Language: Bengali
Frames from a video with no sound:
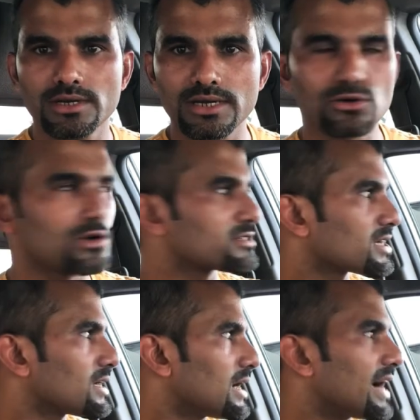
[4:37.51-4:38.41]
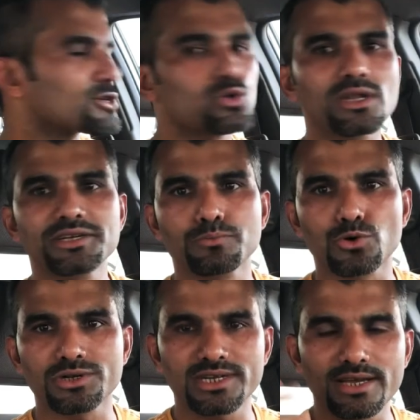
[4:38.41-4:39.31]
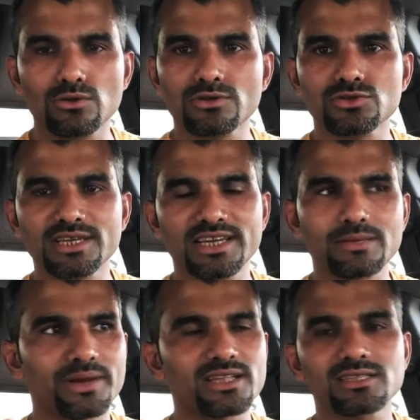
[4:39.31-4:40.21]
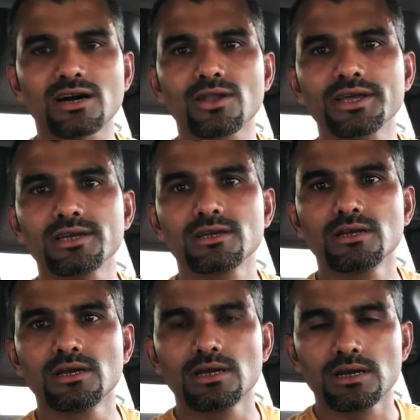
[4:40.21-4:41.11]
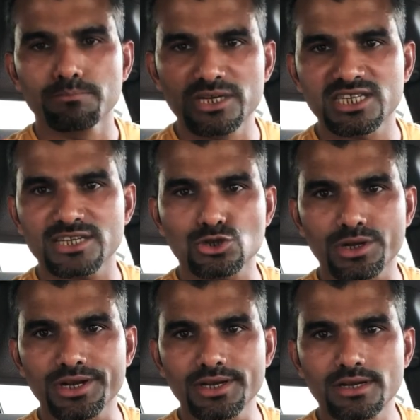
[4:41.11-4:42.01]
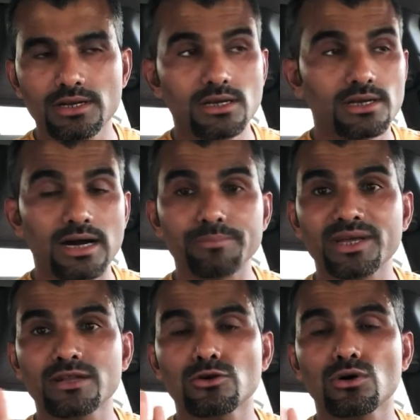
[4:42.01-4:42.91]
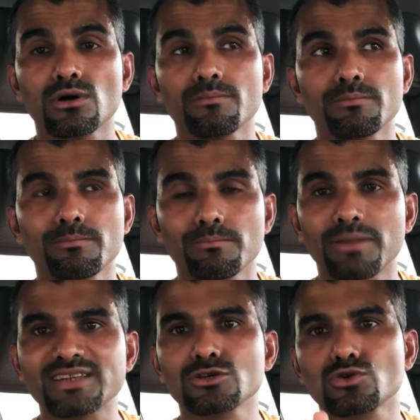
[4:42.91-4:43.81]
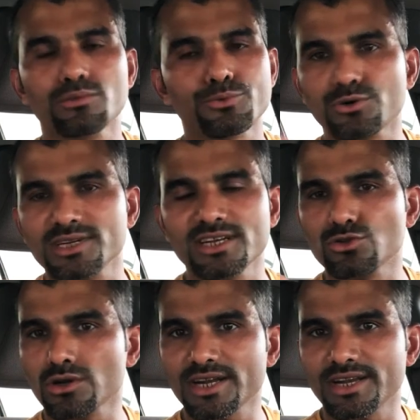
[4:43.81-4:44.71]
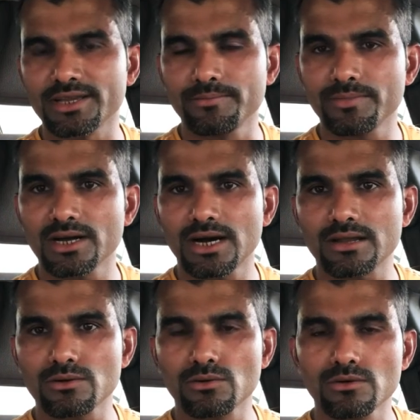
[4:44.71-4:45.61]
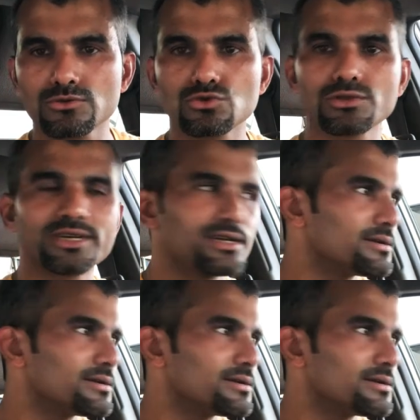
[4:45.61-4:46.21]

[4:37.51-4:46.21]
এগুলো হচ্ছে হাই কোয়ালিটি প্রোটিন এগুলো যদি খেতে পারেন তাহলে বিশ্বাস করেন আপনার বাড়তি কোনো প্রোটিনের দরকার নাই আর যদি